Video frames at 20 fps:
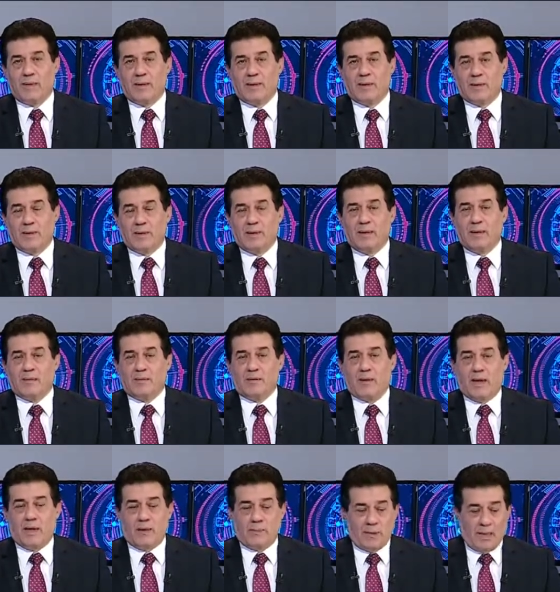لا لا
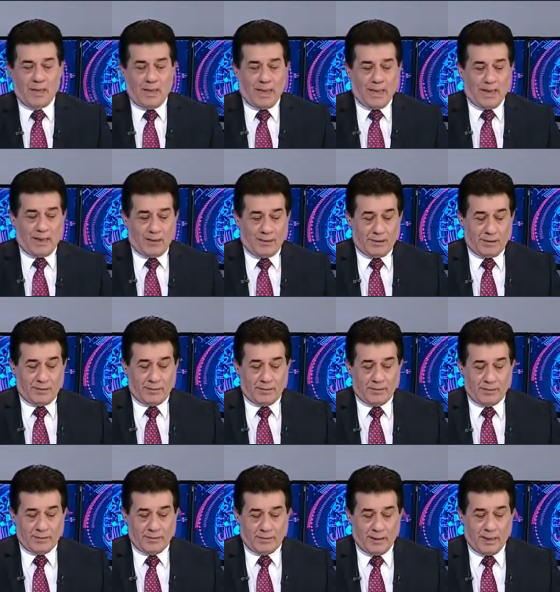طيب هو في
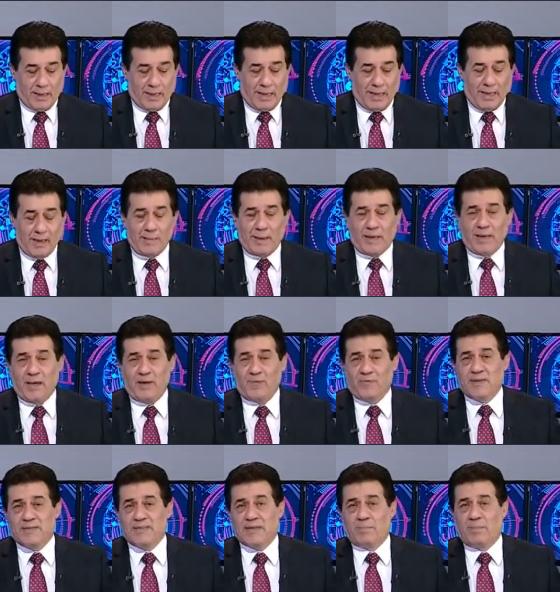الواقع لا ايمن
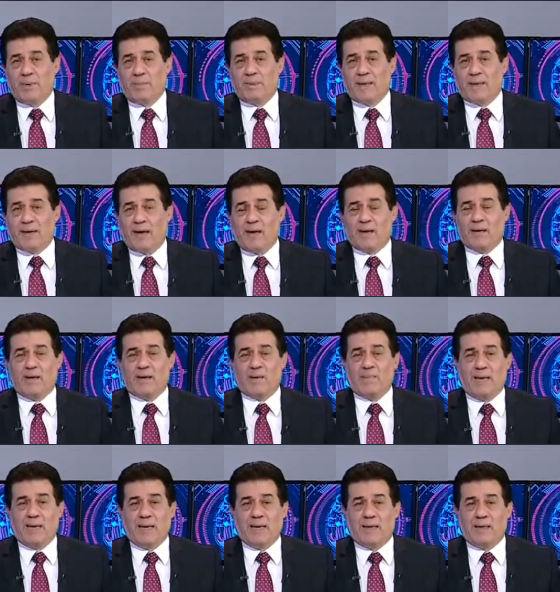حفني سبب لك حرج
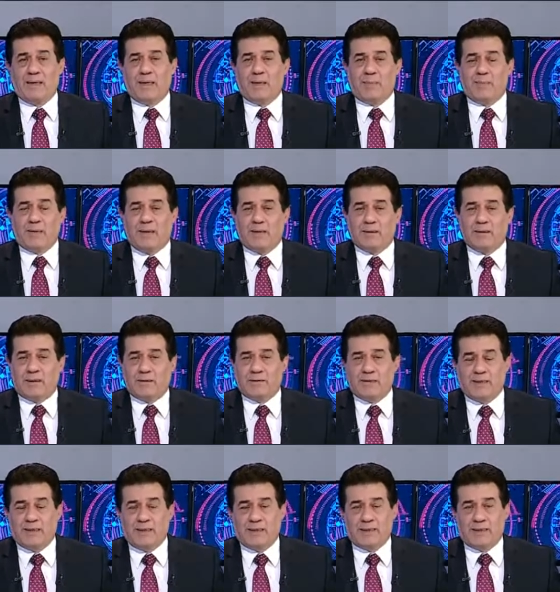مع مع اداره
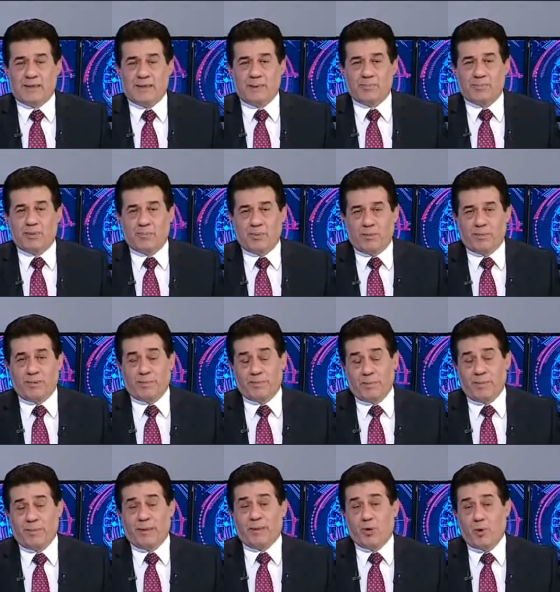النادي يا كابتن
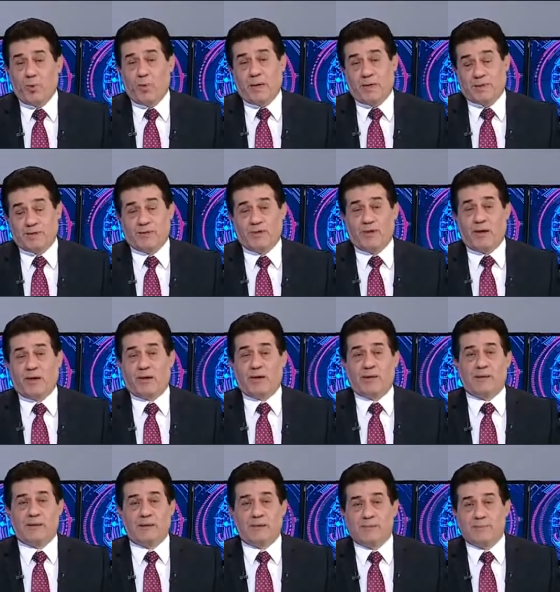بما ان هو اختيارك